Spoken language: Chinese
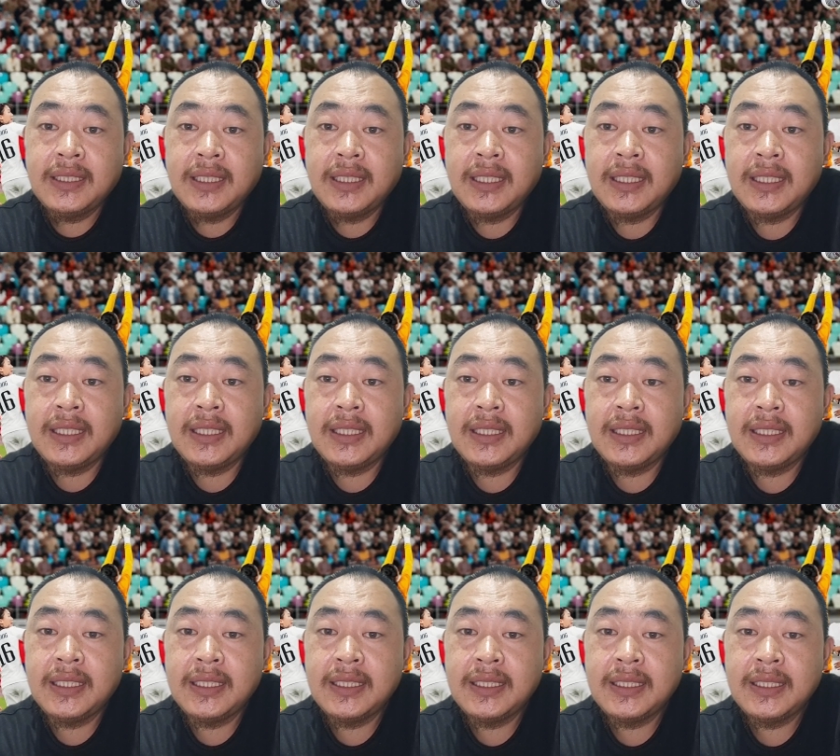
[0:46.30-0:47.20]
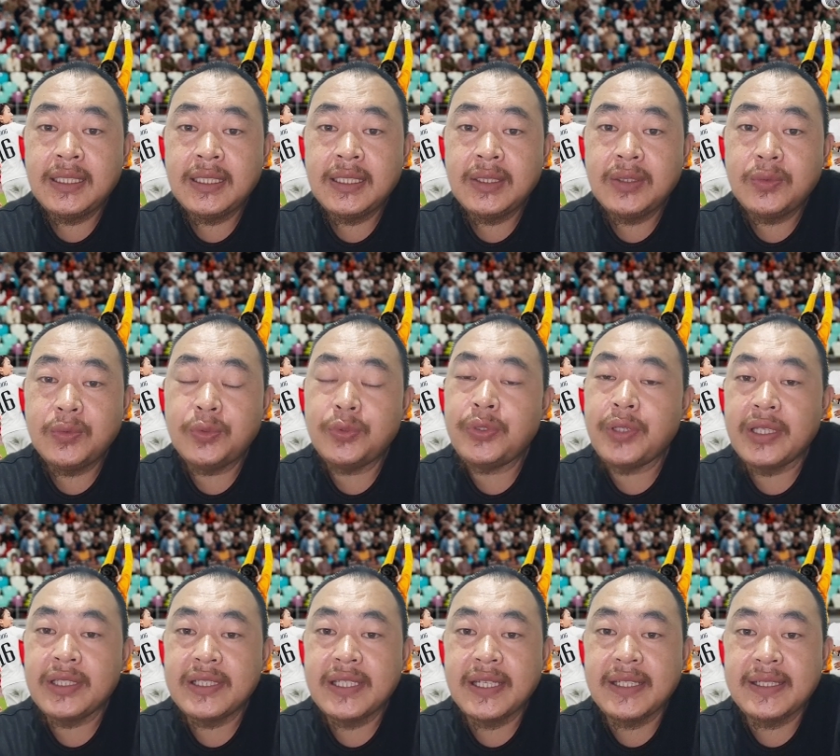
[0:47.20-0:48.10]
唉，无
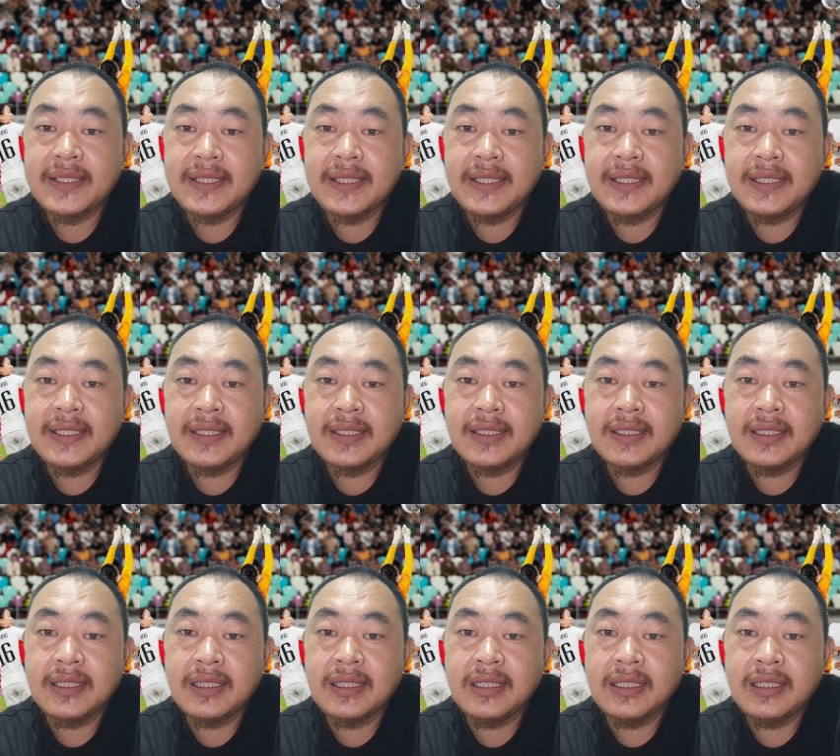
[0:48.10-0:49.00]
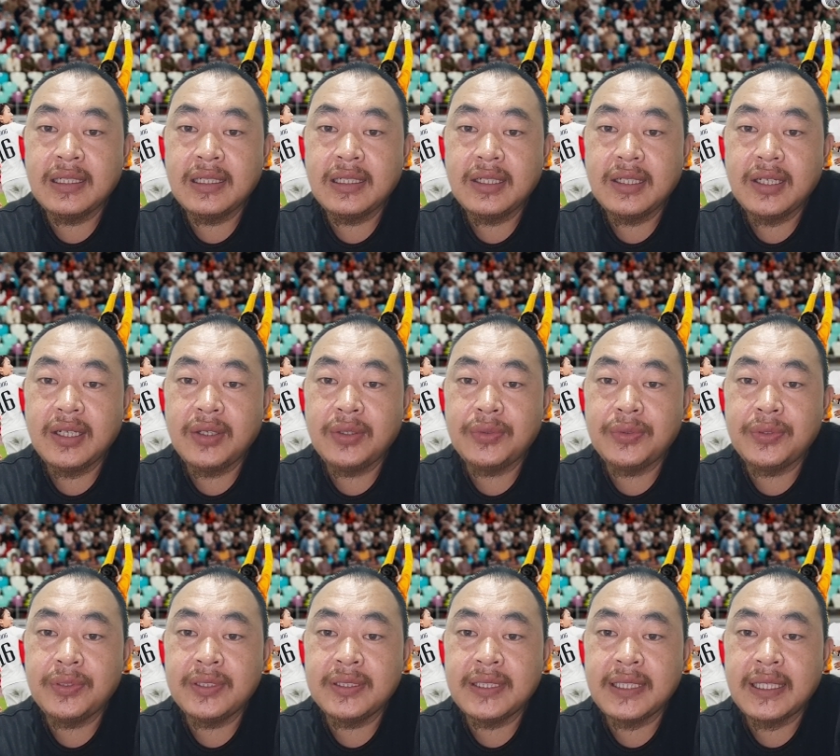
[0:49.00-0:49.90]
缘晋级这个奥
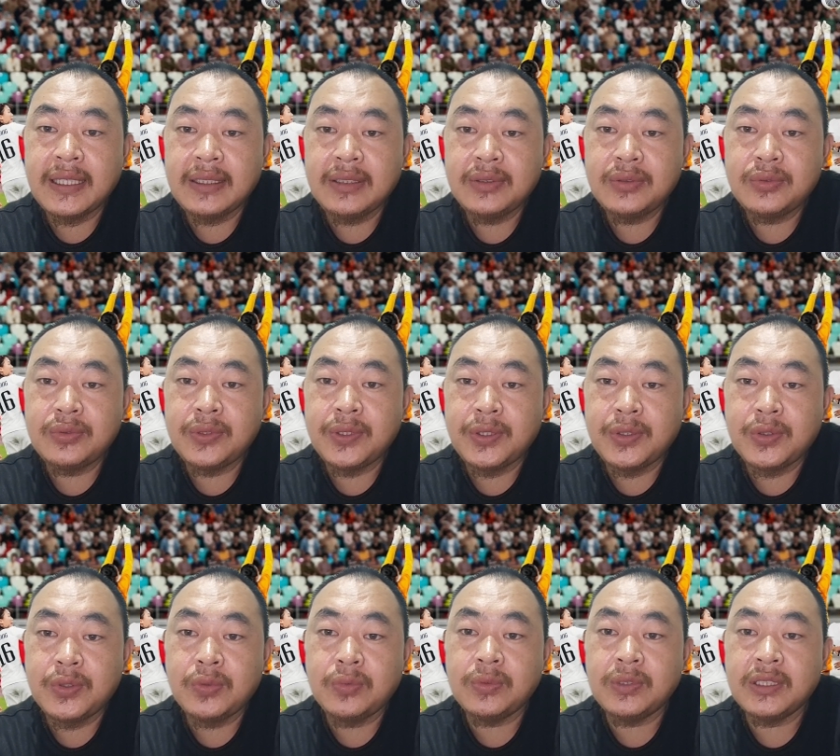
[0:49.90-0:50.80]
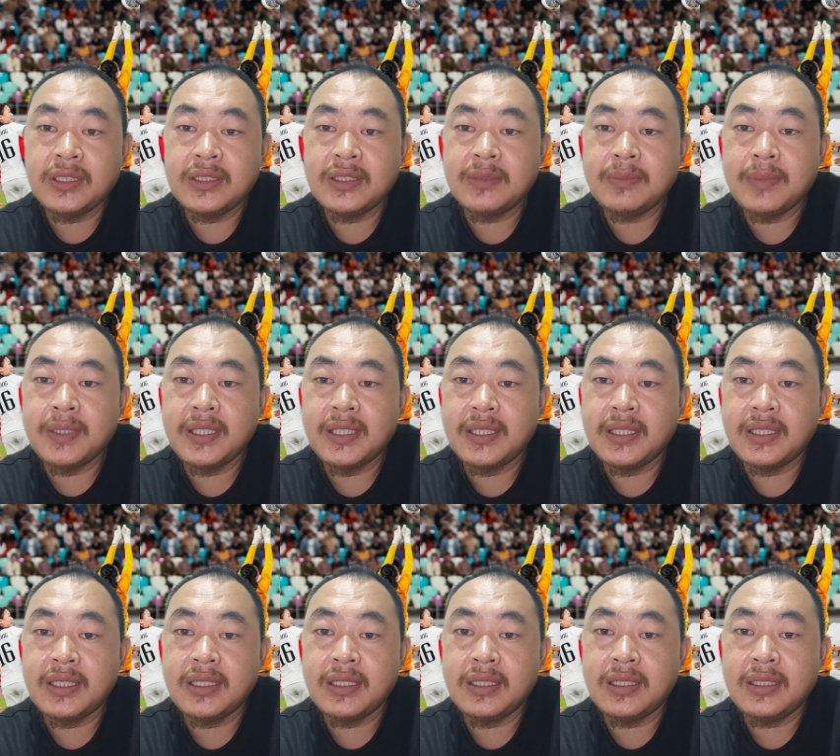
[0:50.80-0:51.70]
运赛最终的这么一
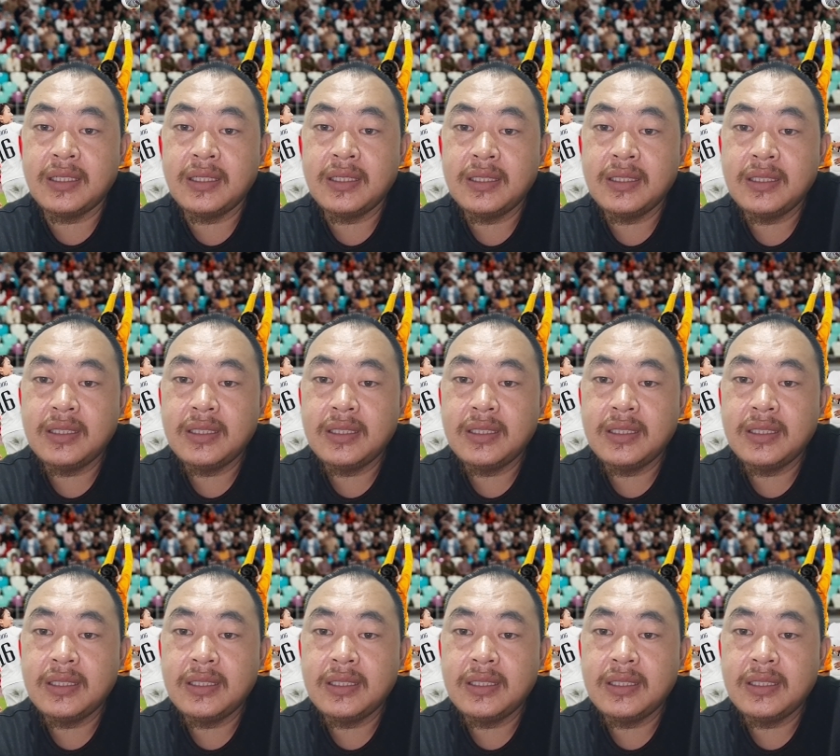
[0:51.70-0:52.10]
个